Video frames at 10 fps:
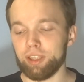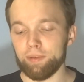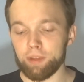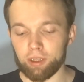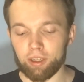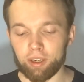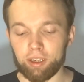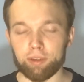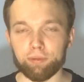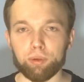Главная
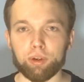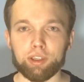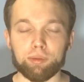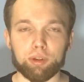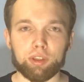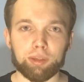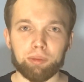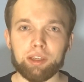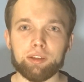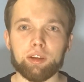героиня Флора
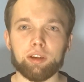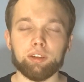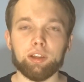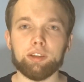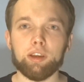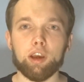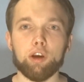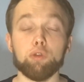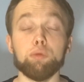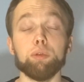717 родилась
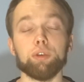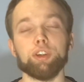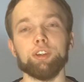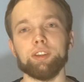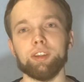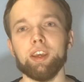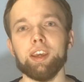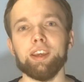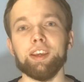уборщицей.